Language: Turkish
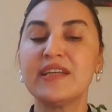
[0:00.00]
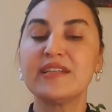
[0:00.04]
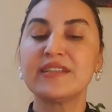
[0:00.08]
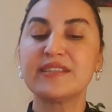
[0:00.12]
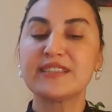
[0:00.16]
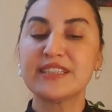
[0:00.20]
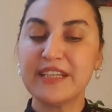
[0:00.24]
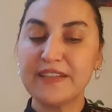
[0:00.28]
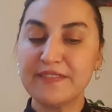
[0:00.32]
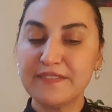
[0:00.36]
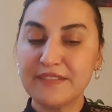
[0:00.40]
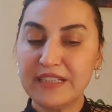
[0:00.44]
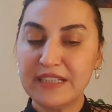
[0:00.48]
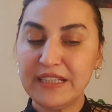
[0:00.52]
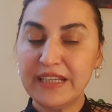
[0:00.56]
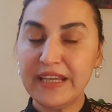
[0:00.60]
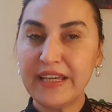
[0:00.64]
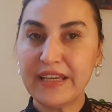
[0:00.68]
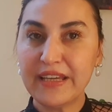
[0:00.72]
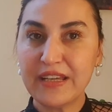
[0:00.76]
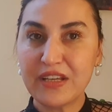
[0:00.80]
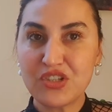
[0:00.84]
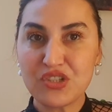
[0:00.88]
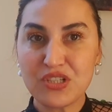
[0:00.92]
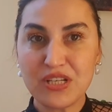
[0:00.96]
Sevgili
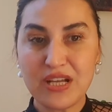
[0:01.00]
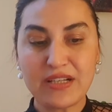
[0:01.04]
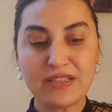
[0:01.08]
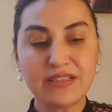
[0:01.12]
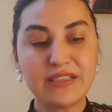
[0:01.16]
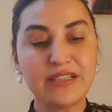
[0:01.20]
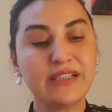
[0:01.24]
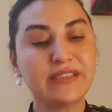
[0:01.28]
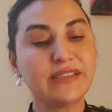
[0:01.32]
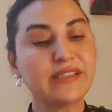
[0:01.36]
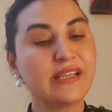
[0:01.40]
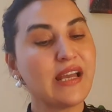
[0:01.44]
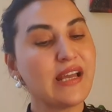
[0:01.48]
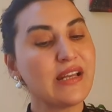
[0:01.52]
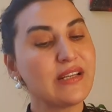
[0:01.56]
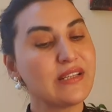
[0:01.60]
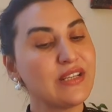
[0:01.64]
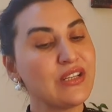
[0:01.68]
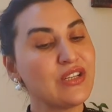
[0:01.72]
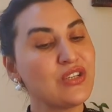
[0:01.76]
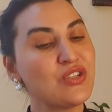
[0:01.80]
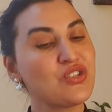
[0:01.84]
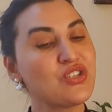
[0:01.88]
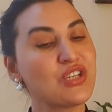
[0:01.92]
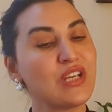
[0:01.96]
yengeçler, kariyer,
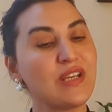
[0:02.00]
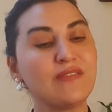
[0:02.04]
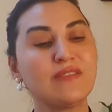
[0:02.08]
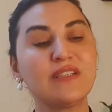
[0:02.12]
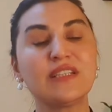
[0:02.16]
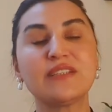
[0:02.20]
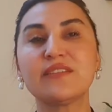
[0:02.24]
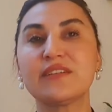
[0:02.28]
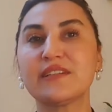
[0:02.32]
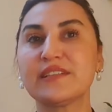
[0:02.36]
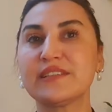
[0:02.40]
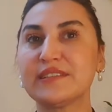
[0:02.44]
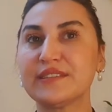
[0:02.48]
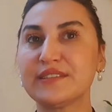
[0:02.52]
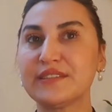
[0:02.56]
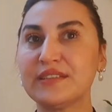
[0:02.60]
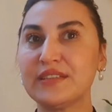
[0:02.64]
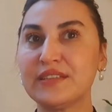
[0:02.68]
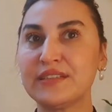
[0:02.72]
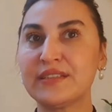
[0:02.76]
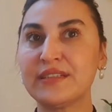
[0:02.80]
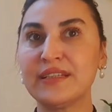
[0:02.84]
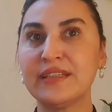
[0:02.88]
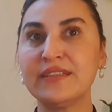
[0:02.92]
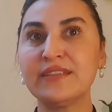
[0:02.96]
iş, çevre
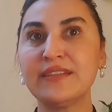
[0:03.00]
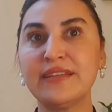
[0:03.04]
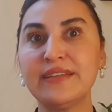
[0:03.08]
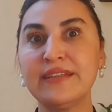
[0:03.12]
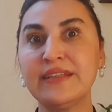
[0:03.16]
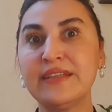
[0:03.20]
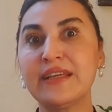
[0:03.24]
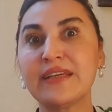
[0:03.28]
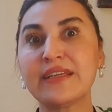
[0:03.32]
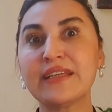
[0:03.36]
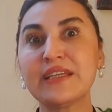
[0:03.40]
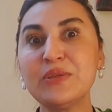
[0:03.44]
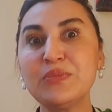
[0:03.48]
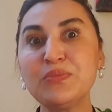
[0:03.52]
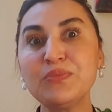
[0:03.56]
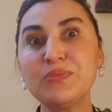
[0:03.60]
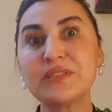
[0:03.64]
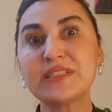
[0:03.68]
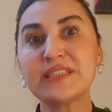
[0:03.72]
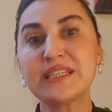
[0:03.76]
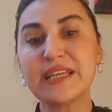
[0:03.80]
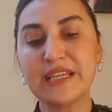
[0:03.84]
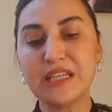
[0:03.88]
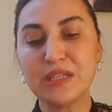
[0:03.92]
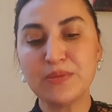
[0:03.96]
takıntıları nedeniyle
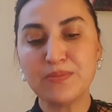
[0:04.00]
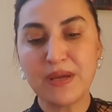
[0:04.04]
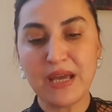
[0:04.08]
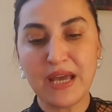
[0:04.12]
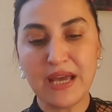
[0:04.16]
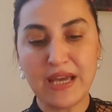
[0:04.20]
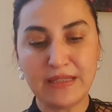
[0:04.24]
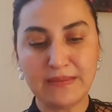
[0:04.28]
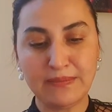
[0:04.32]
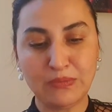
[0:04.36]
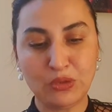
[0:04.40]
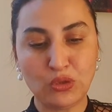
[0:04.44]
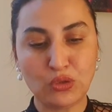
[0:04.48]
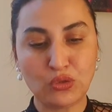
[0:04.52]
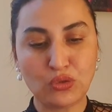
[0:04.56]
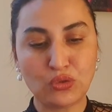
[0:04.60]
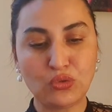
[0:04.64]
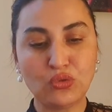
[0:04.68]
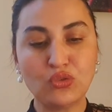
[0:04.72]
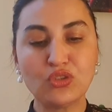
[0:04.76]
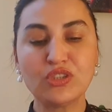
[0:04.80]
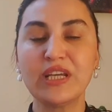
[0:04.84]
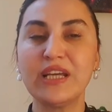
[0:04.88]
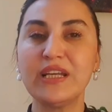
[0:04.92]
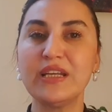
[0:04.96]
kimseyi
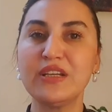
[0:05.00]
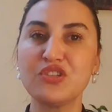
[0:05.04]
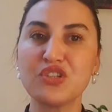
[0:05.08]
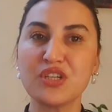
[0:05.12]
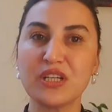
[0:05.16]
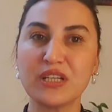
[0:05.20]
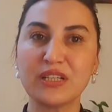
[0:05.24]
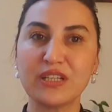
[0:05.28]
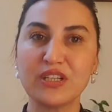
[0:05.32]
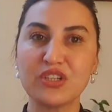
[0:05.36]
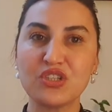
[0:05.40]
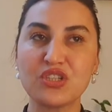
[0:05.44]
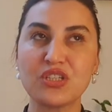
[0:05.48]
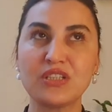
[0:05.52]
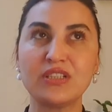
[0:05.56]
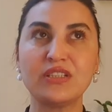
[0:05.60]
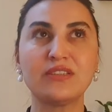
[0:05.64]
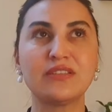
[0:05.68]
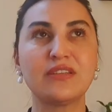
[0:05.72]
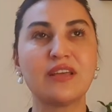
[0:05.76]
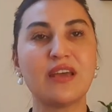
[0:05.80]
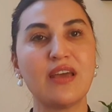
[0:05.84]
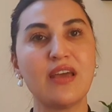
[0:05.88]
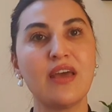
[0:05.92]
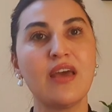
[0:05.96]
beğenmiyorsunuz. Gelecek
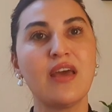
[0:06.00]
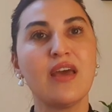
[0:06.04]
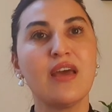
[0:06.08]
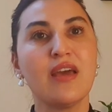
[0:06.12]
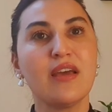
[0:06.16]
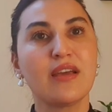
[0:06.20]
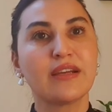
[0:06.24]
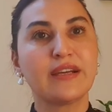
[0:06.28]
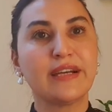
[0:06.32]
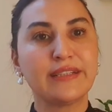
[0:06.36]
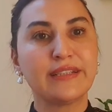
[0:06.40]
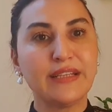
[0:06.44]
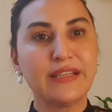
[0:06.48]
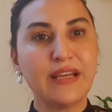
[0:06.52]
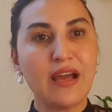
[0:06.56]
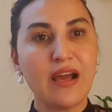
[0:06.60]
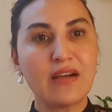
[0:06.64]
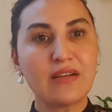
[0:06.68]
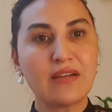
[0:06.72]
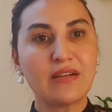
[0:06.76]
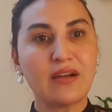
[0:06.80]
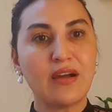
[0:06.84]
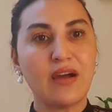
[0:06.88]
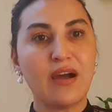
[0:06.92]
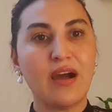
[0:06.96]
kişinin de
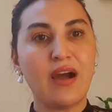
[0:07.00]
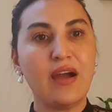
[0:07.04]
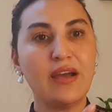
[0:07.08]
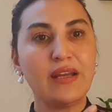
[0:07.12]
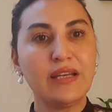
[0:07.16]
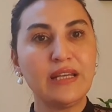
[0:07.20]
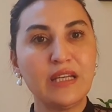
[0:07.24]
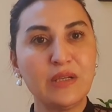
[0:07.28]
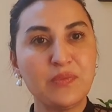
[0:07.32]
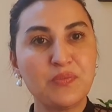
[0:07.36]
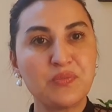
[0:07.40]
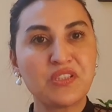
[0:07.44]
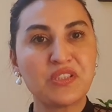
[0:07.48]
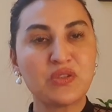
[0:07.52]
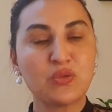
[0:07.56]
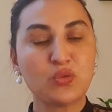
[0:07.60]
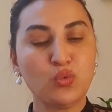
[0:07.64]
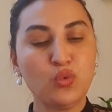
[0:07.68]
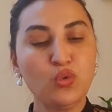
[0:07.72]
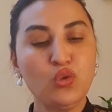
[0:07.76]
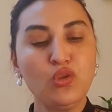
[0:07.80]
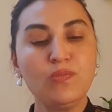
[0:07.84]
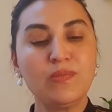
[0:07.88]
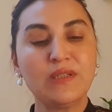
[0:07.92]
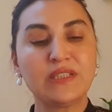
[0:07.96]
kariyer, aile yapısı
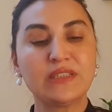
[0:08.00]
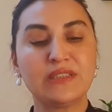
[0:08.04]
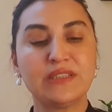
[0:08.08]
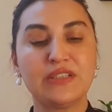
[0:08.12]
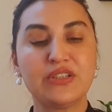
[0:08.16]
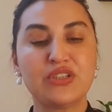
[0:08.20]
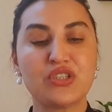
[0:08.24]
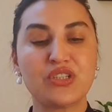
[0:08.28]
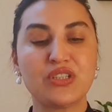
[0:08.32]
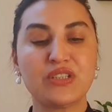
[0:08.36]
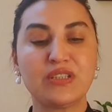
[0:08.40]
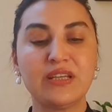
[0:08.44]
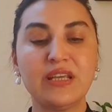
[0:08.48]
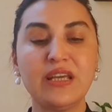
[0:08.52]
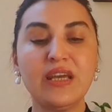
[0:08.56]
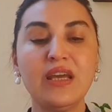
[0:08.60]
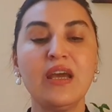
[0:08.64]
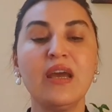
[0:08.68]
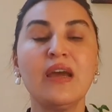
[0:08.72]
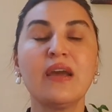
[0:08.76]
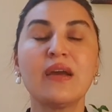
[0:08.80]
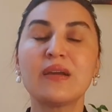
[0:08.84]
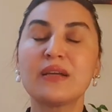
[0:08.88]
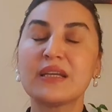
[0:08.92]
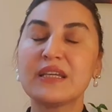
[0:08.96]
uymadığı için de
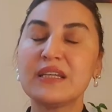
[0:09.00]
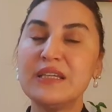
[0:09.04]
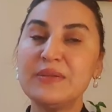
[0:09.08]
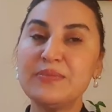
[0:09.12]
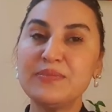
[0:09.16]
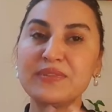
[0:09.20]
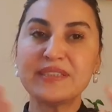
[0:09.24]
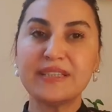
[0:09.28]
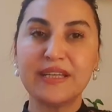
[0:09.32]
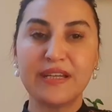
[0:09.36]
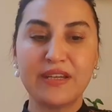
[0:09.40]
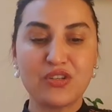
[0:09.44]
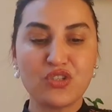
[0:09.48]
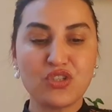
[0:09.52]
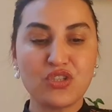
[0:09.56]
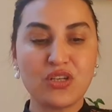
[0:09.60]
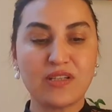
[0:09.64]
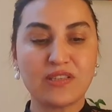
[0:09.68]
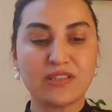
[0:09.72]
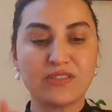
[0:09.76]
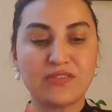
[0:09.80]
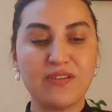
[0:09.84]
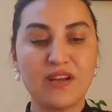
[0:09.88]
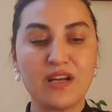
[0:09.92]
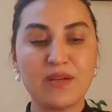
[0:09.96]
kimseye
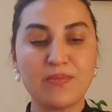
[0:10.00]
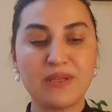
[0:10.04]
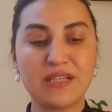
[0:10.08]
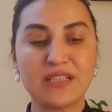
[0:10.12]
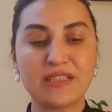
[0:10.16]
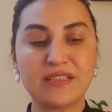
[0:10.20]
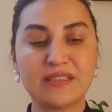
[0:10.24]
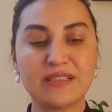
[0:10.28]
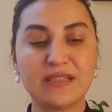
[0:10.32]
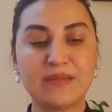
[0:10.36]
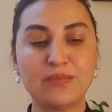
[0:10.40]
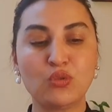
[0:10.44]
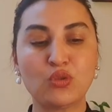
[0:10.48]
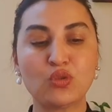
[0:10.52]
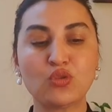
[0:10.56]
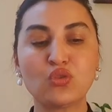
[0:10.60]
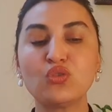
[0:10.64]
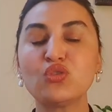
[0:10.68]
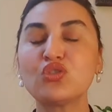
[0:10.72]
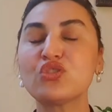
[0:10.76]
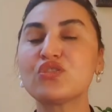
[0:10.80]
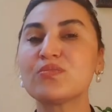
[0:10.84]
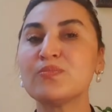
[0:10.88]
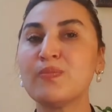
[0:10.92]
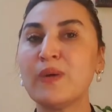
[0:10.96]
şans vermek
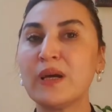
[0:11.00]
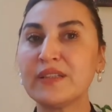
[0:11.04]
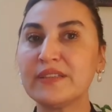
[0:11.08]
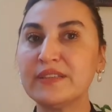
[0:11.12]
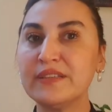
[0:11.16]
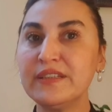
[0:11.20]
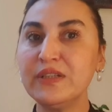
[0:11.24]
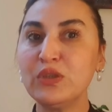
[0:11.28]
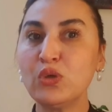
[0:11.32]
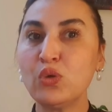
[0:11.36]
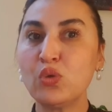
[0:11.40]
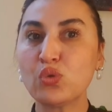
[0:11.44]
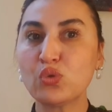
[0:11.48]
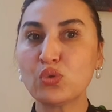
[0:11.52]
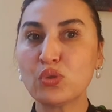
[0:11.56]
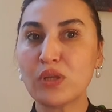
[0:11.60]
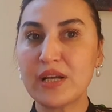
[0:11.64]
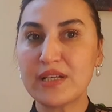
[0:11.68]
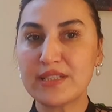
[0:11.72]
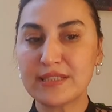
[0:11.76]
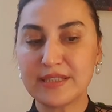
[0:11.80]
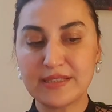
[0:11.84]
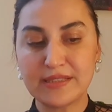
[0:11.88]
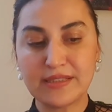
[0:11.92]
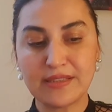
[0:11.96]
istemiyorsunuz. Maddi
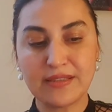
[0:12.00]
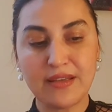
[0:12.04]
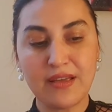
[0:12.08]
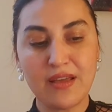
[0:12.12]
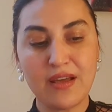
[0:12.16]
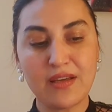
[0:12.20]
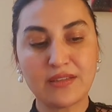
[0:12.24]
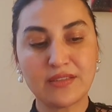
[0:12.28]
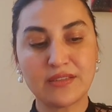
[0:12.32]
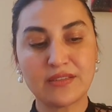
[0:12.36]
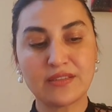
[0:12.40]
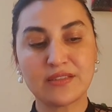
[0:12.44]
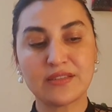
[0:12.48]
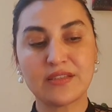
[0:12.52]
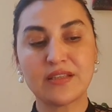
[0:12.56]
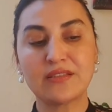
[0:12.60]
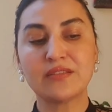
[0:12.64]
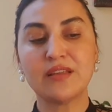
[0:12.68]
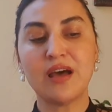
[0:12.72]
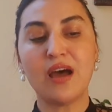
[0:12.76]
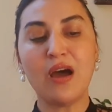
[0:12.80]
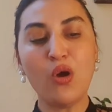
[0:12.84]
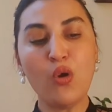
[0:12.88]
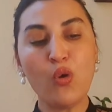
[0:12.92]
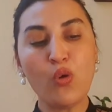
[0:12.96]
konular sizin hayatınızda
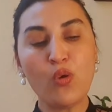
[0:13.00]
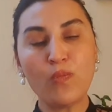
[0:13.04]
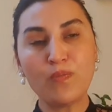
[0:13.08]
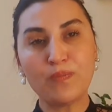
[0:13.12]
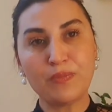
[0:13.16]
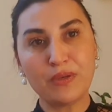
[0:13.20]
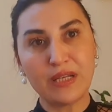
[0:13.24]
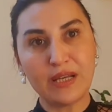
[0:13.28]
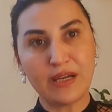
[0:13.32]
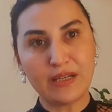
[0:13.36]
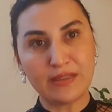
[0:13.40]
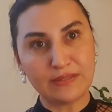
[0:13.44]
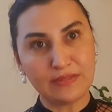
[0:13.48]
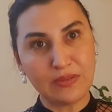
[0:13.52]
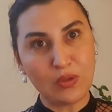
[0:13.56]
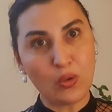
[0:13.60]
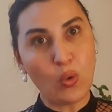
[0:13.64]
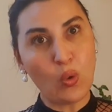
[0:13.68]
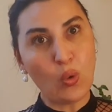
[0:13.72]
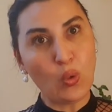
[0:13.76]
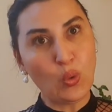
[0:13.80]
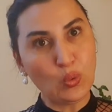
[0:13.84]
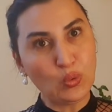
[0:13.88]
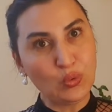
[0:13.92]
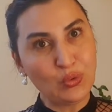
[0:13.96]
daha ön planda
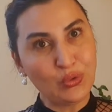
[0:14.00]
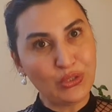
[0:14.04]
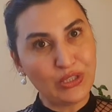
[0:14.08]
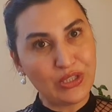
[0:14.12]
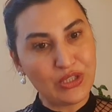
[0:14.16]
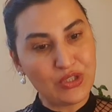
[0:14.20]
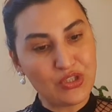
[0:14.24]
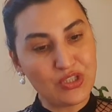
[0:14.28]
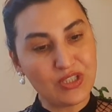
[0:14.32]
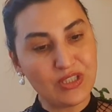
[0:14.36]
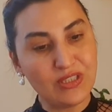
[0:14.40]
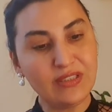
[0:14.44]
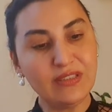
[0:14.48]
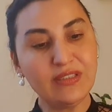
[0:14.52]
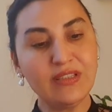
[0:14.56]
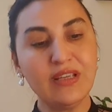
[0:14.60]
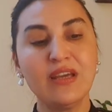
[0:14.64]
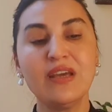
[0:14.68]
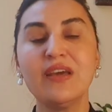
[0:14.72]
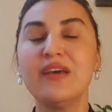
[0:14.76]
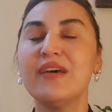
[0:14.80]
olduğu için